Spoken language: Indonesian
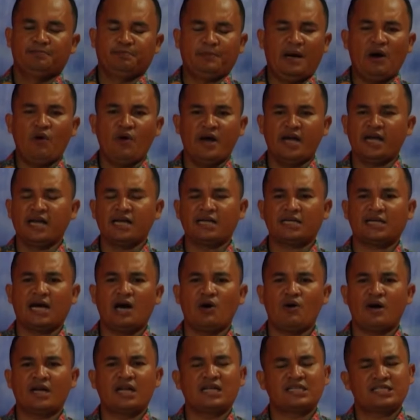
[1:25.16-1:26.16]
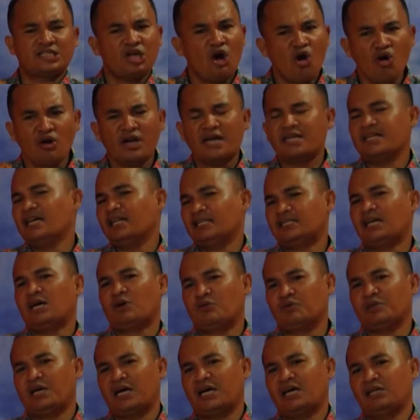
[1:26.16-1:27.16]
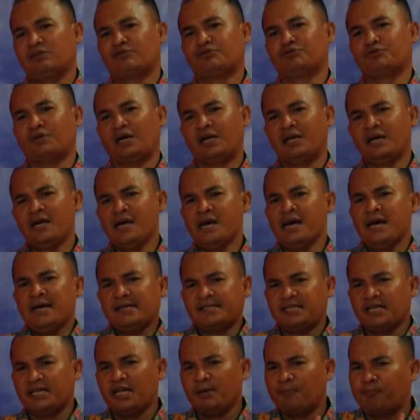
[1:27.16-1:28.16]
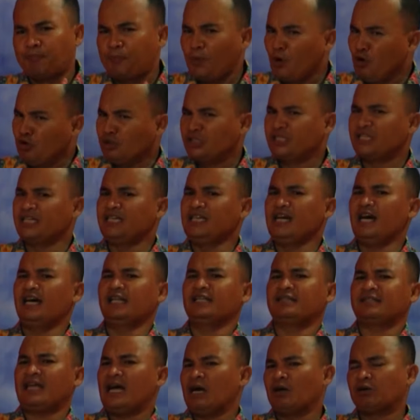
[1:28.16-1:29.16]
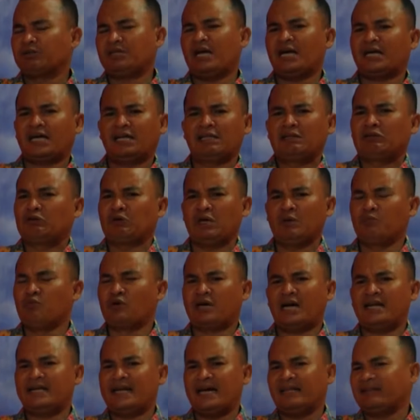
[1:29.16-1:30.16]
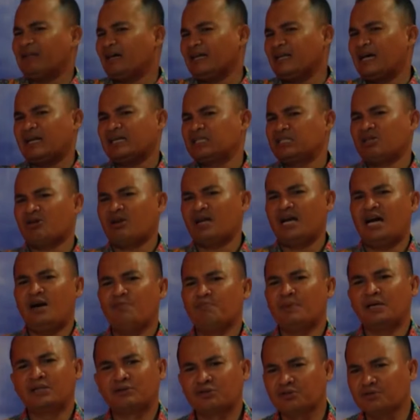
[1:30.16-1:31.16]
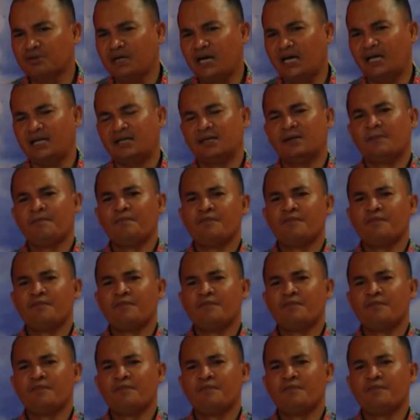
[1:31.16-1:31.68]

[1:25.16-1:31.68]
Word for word: bahwa engkau adalah seorang yang takut akan Tuhan. Jadi pujian takut akan Tuhan bukan datang dari seorang hamba Tuhan.